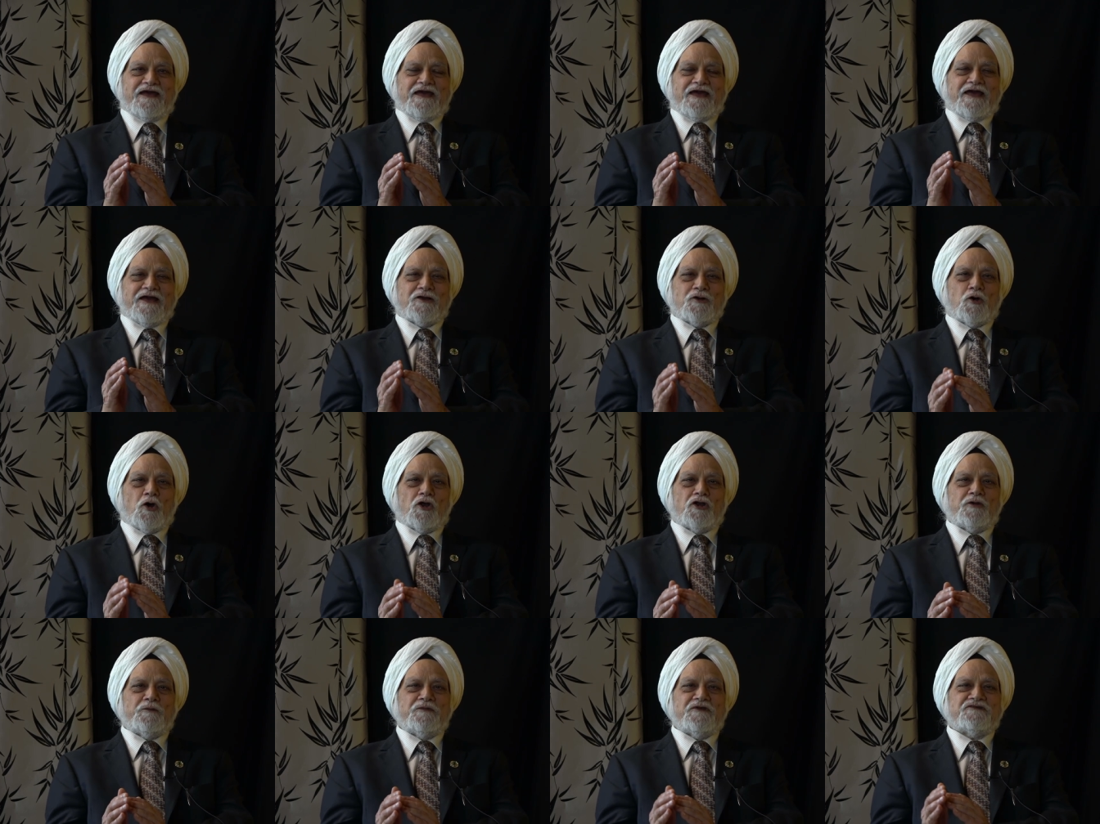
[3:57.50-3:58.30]

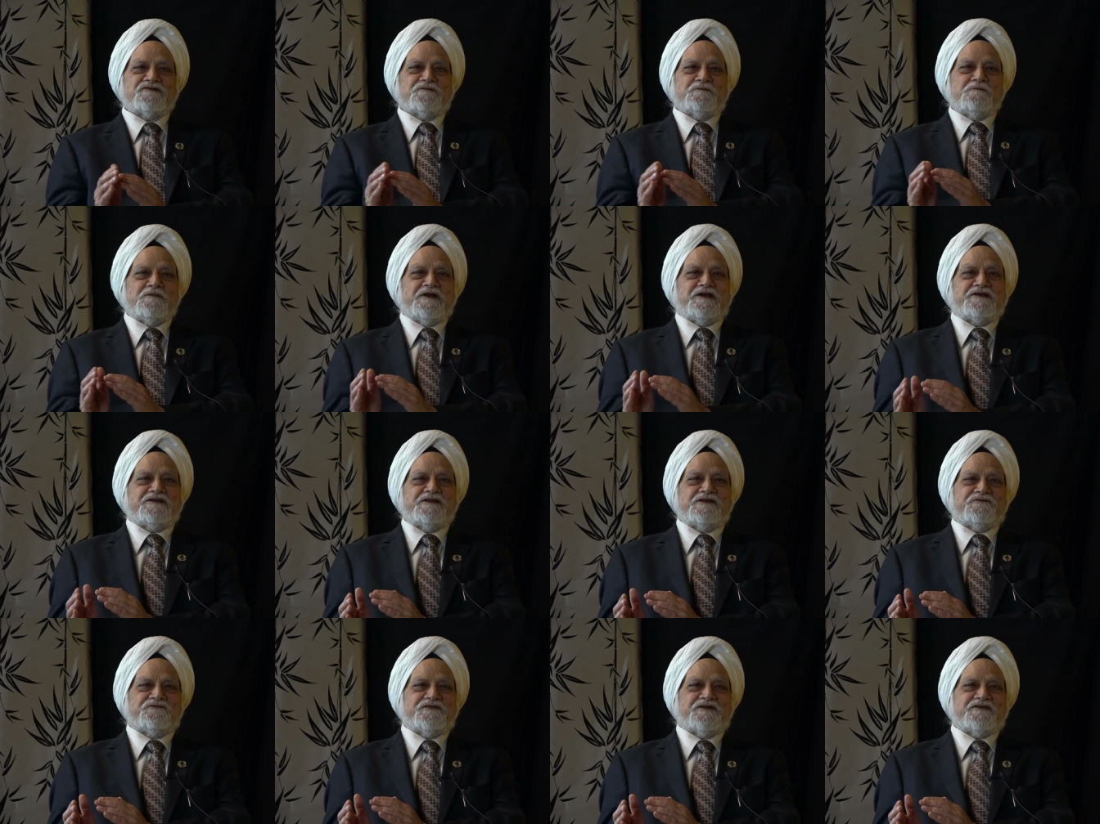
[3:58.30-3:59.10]
इकोनमिस्ट
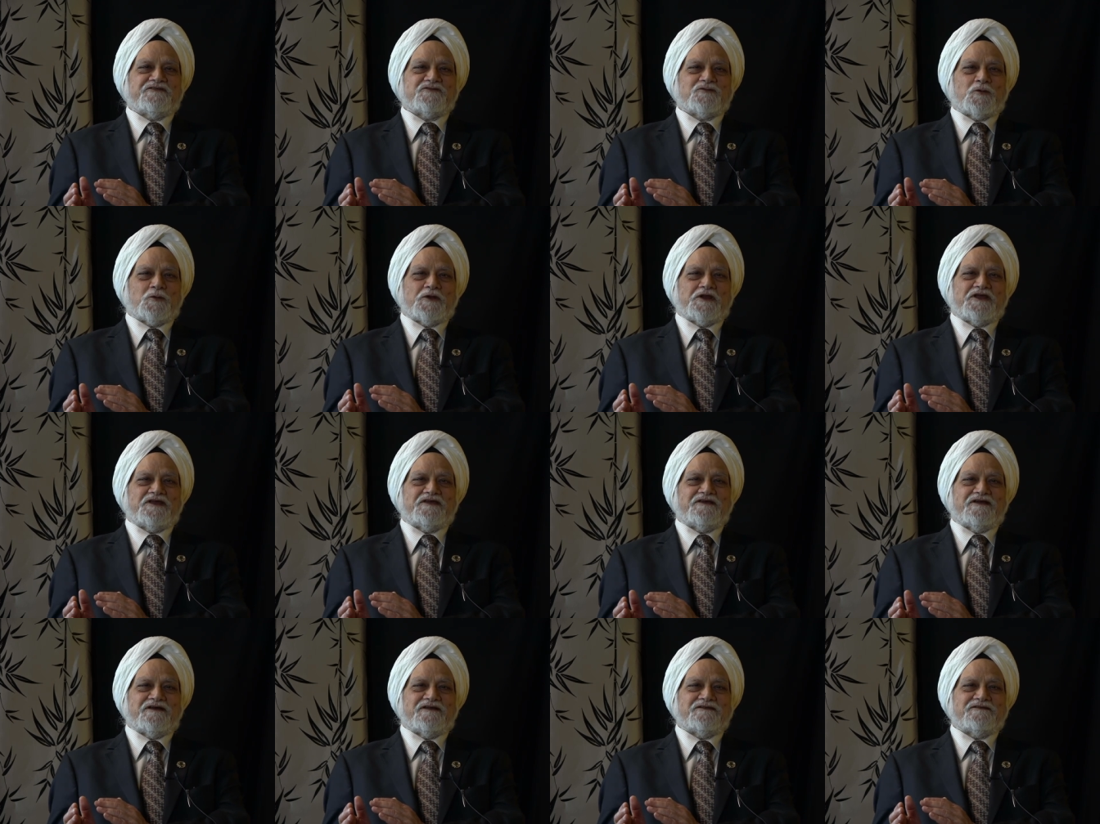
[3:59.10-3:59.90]
मिलिट्री अफेयर्स को नहीं
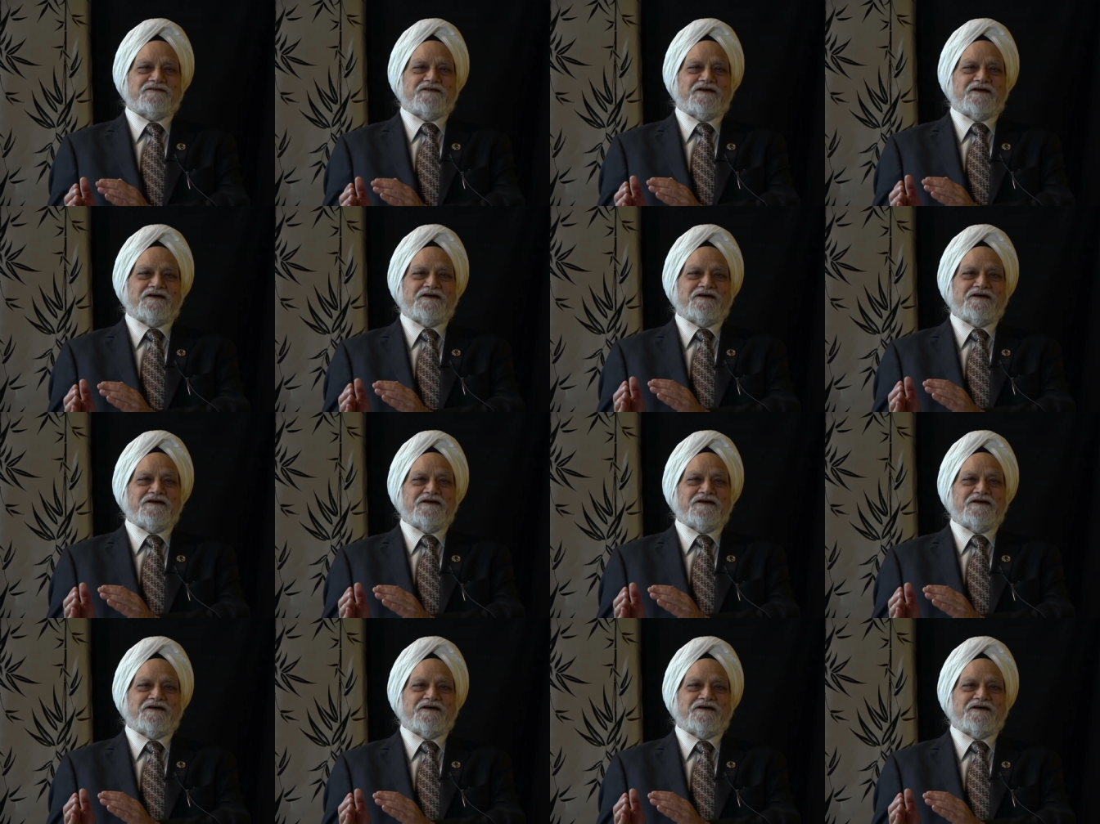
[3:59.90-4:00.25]
जानता